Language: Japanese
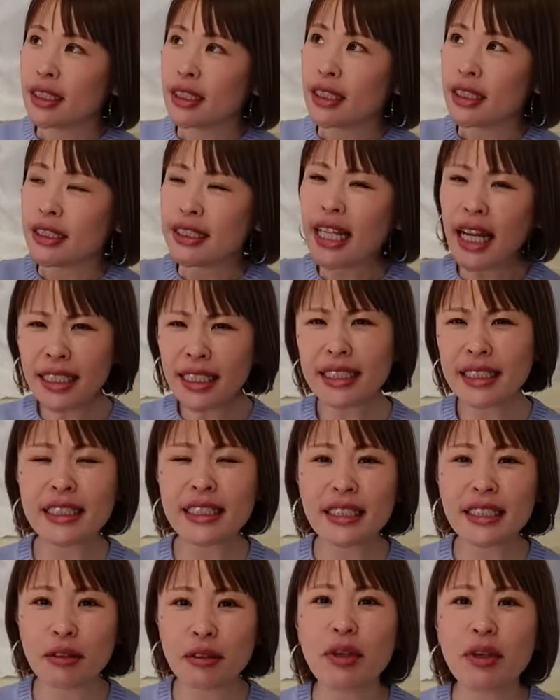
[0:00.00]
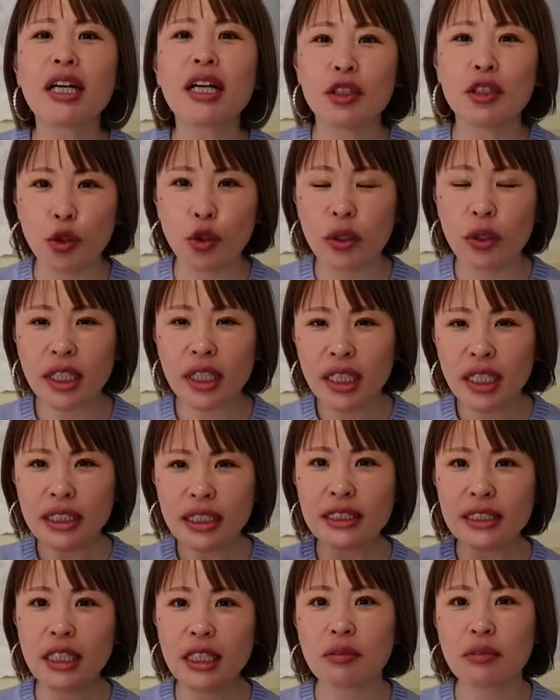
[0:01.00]
何日か前の、何
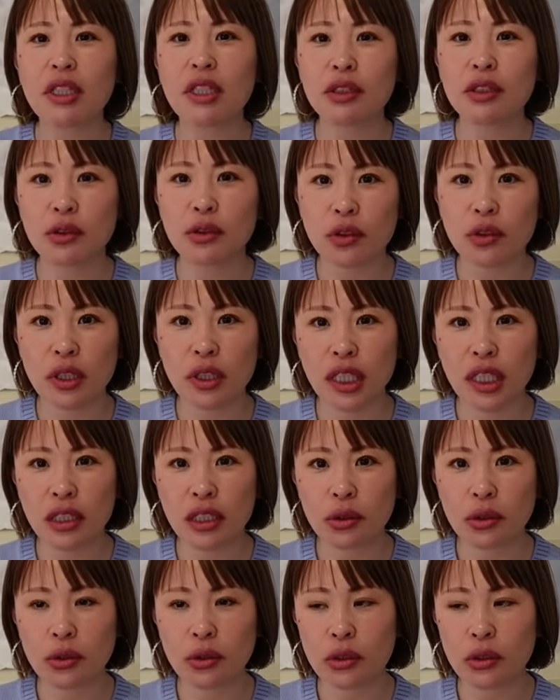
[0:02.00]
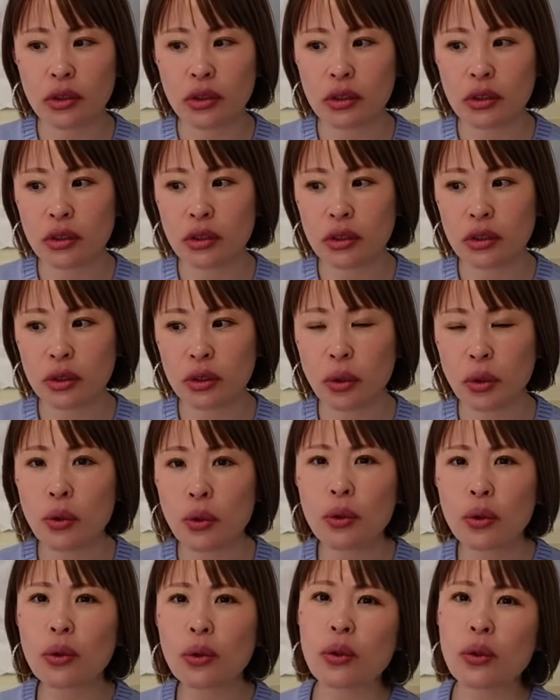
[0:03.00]
日か前の、あのー、投
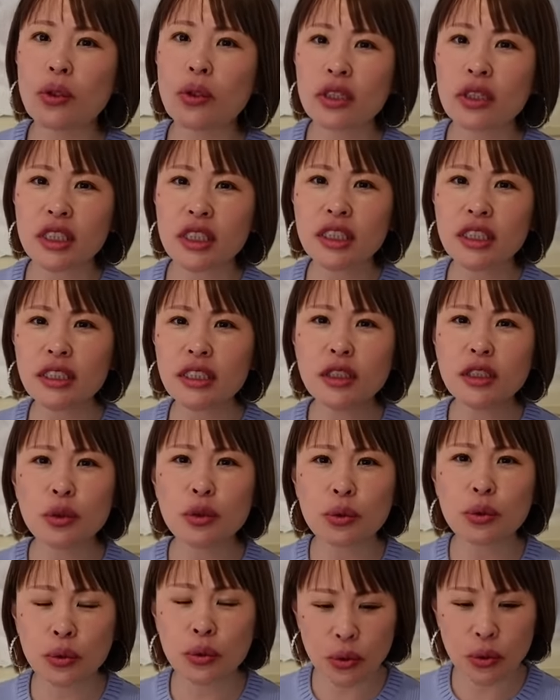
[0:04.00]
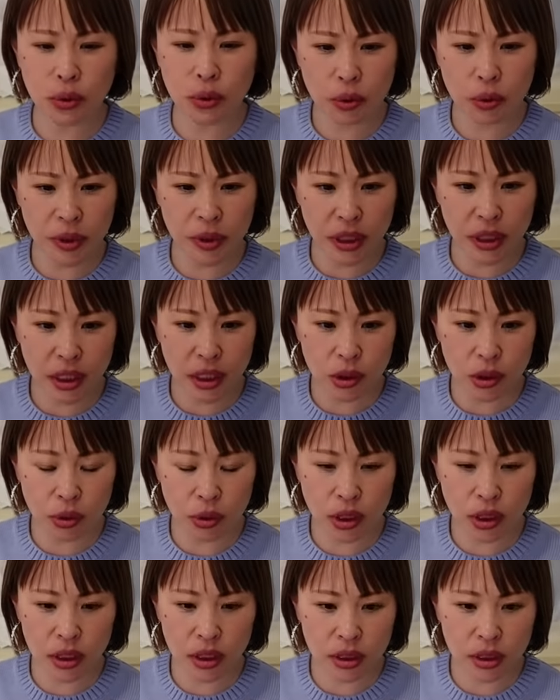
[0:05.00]
稿、記事の投稿を見た人い
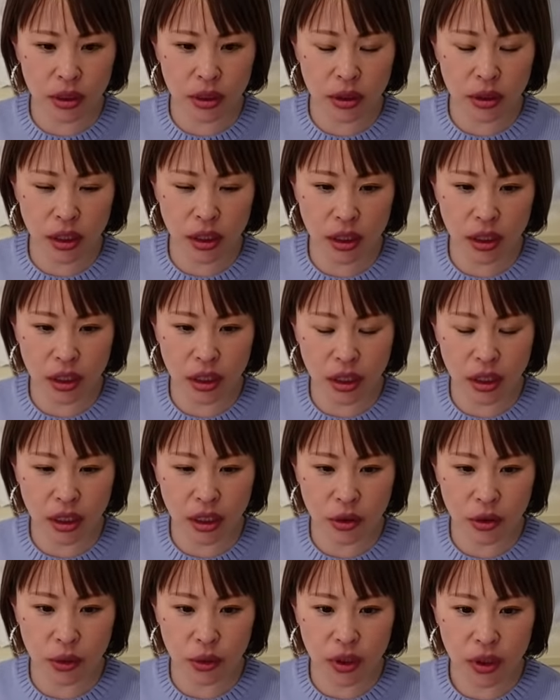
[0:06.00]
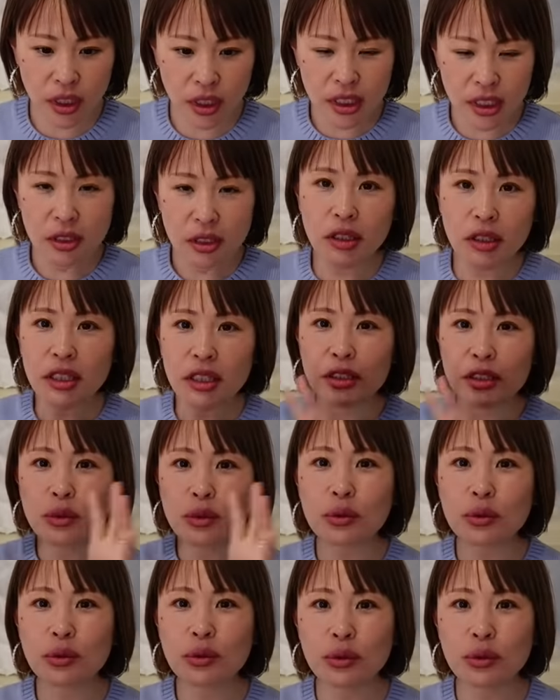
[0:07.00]
らっしゃるかなあの、私の
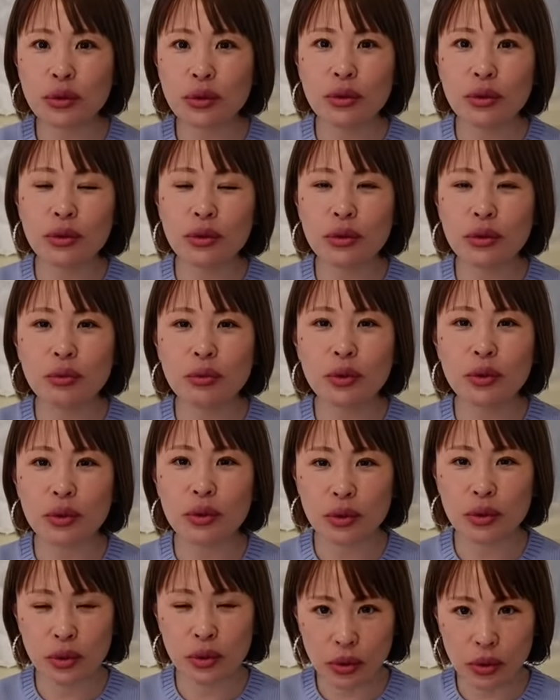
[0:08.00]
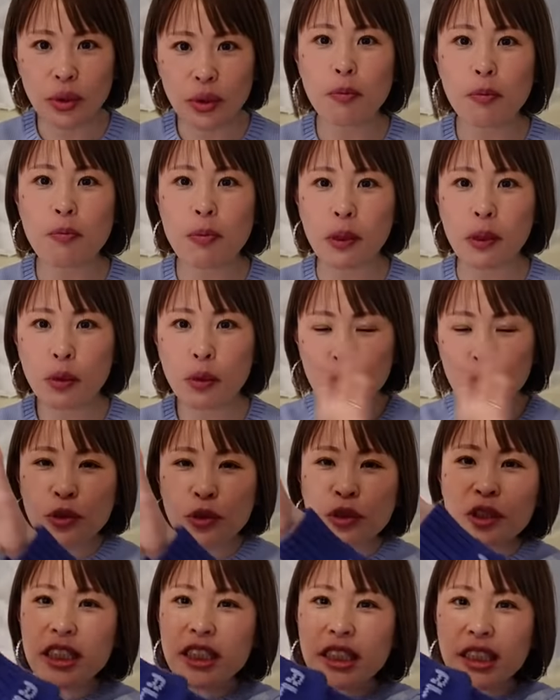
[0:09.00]
この YouTube の
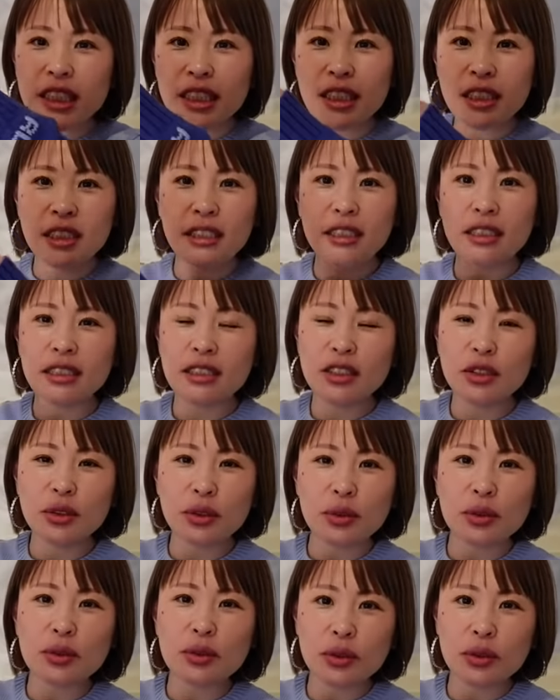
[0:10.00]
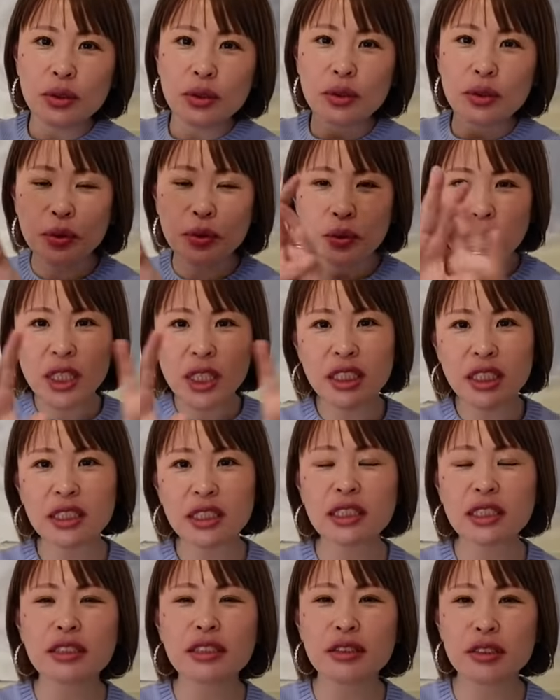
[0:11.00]
コミュニティっていうところ、動画じゃ
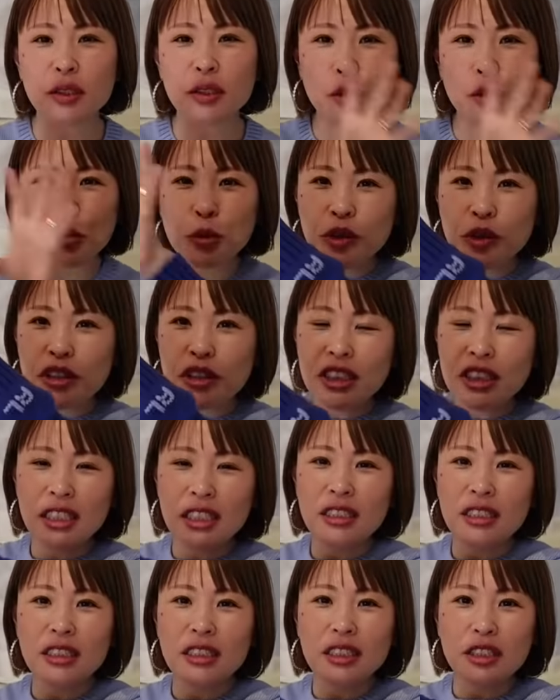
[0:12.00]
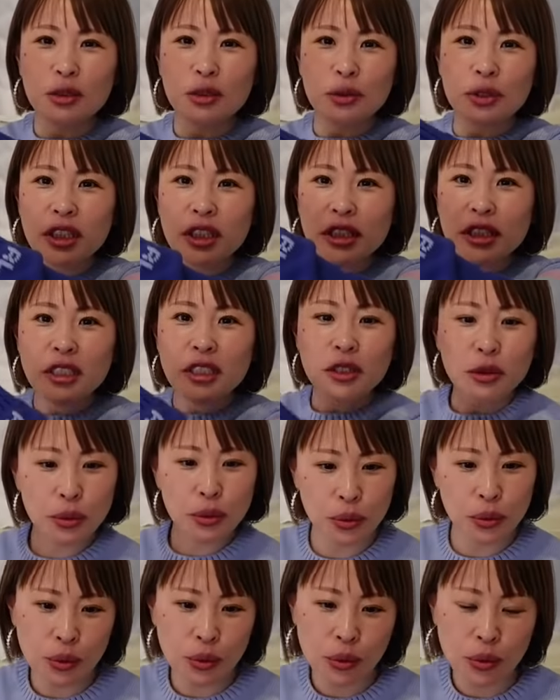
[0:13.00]
なくてコミュニティっていう記事の
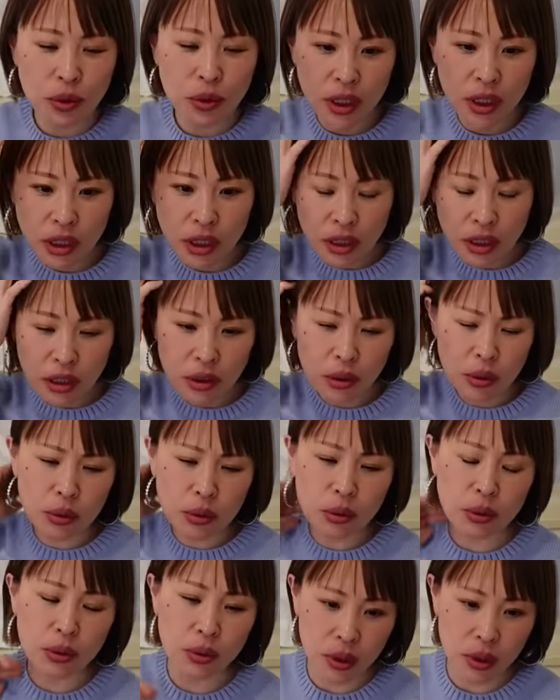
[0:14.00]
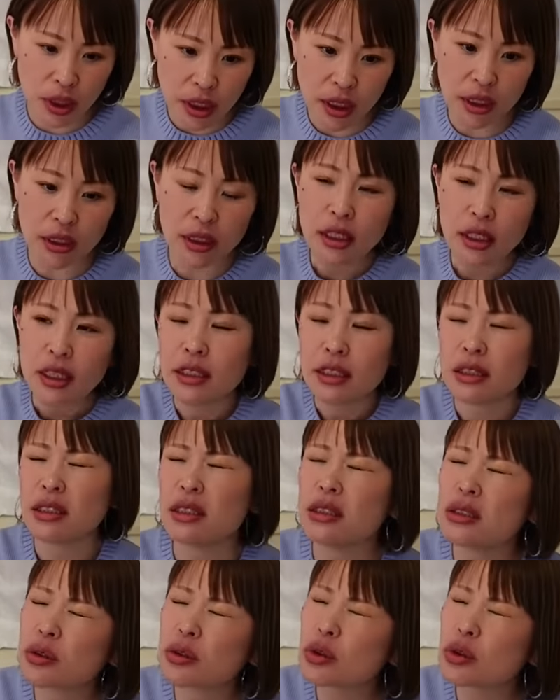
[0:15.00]
投稿ができるところに、
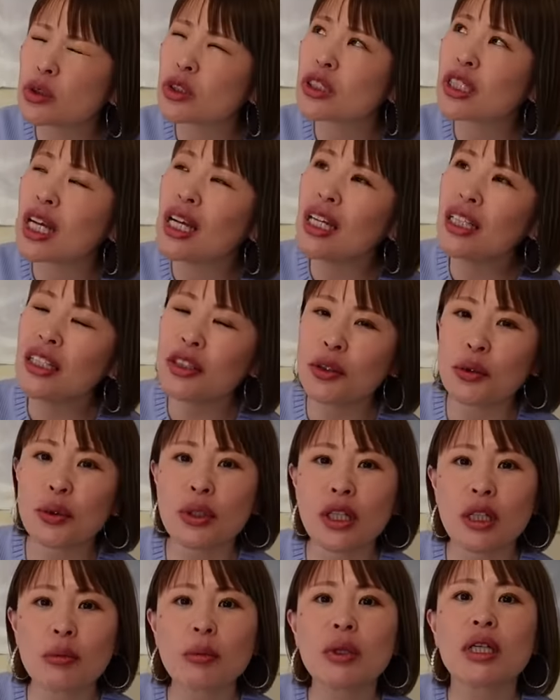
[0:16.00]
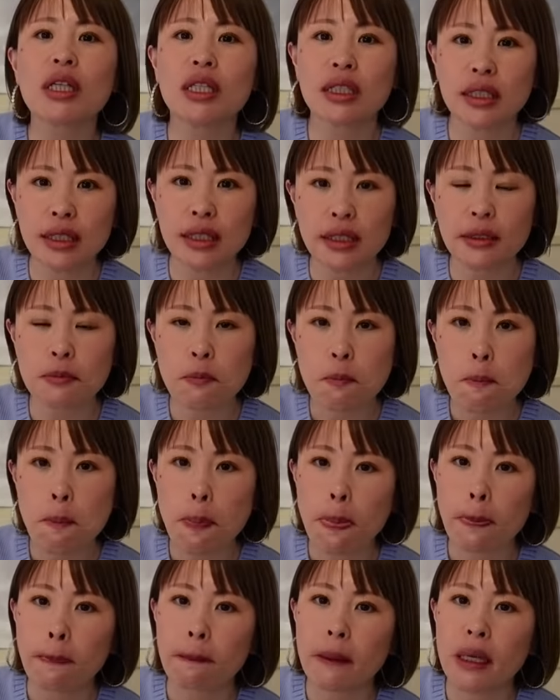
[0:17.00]
うんと3、4日前に、
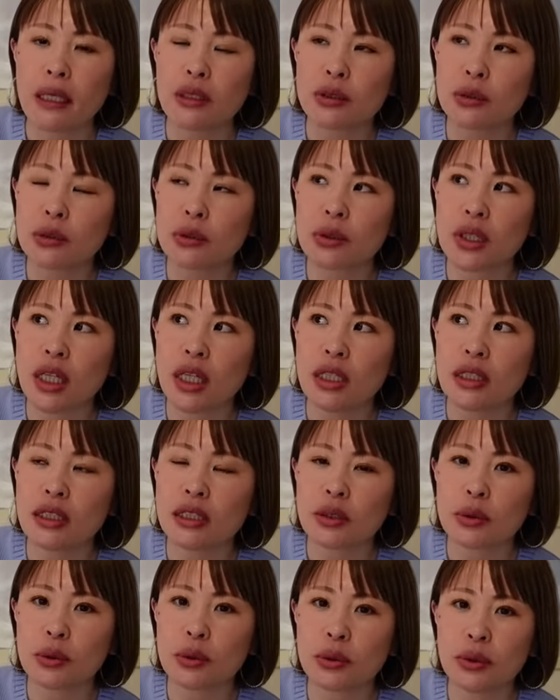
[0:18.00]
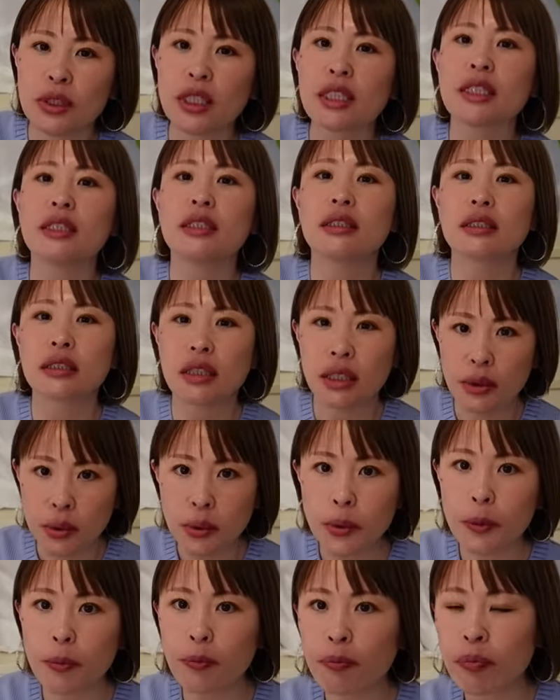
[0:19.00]
あの、ちょっと書いたことなんですけ
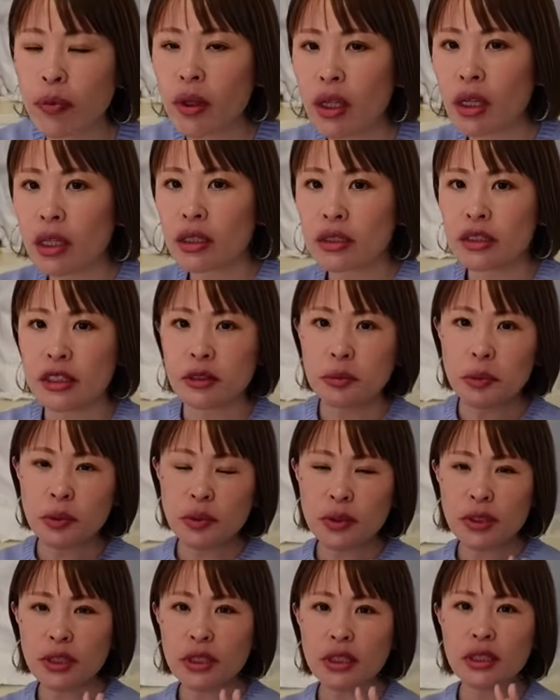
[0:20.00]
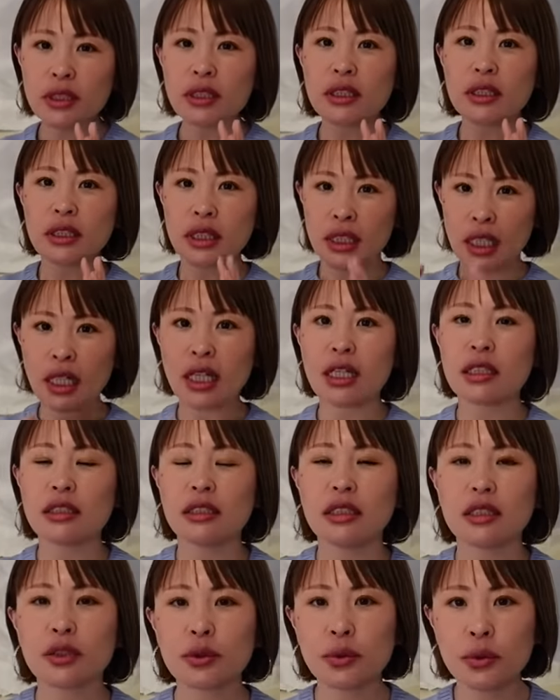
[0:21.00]
ど、自分自身が、
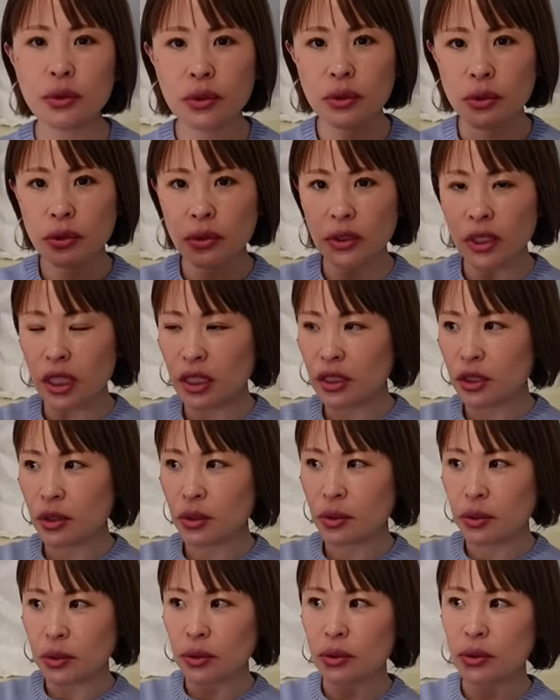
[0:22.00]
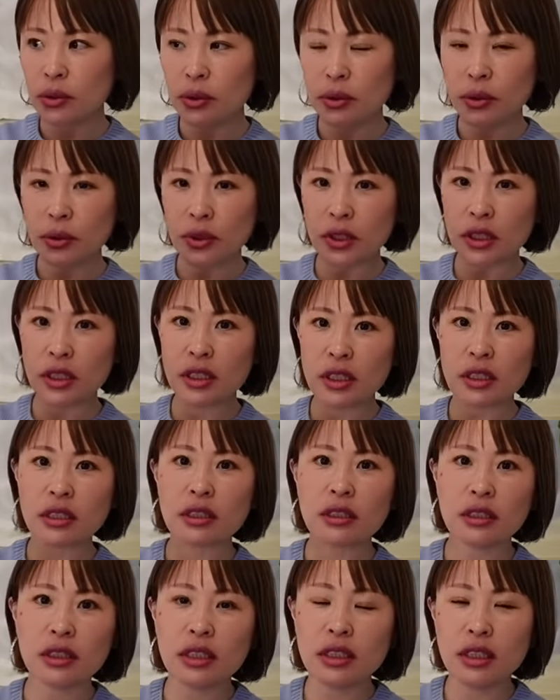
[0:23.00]
じゃあそういう現象を本気で
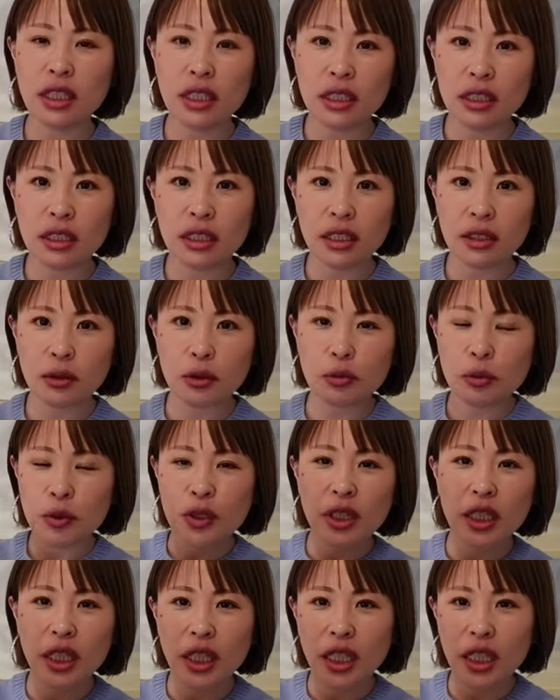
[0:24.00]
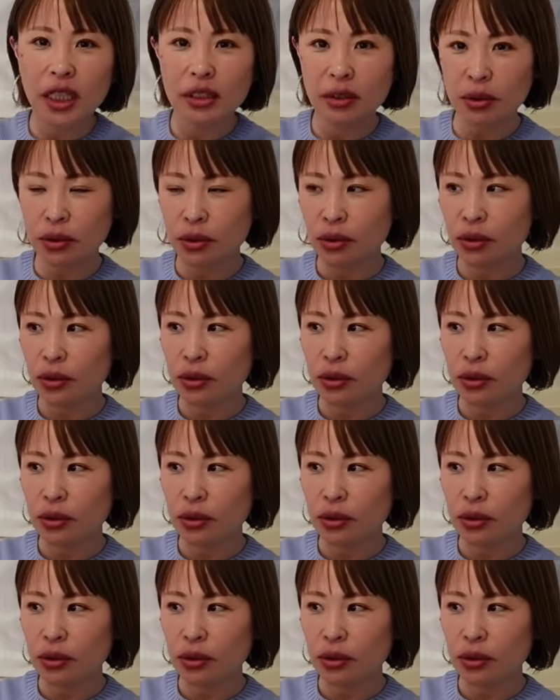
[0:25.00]
作りたいって思いがある